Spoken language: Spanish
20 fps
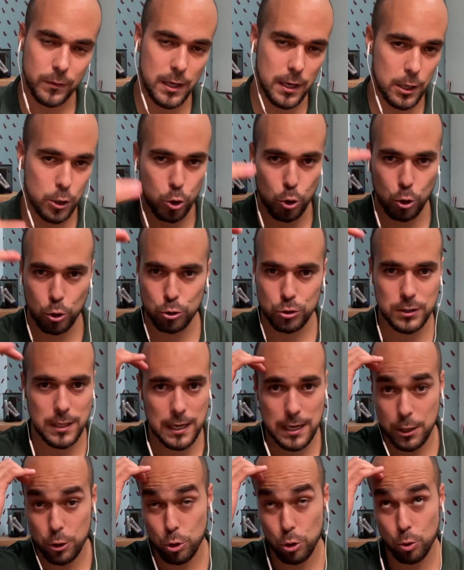que yo, los
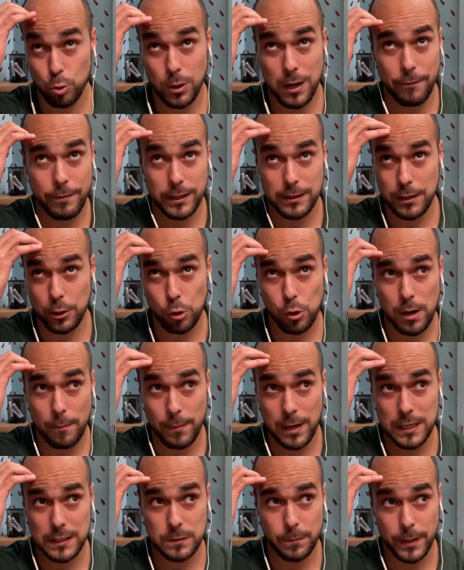tenía, yo nunca había tenido una
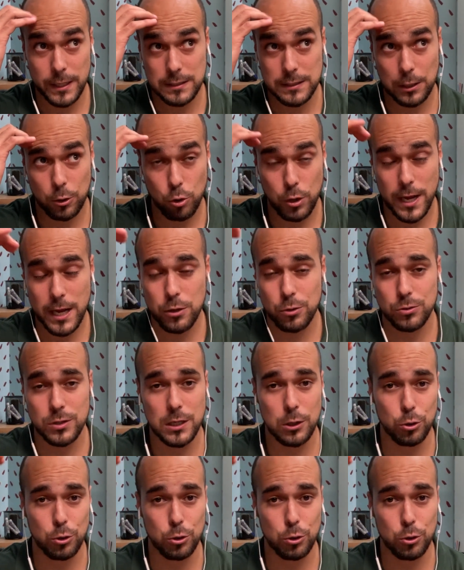mala experiencia con ellos y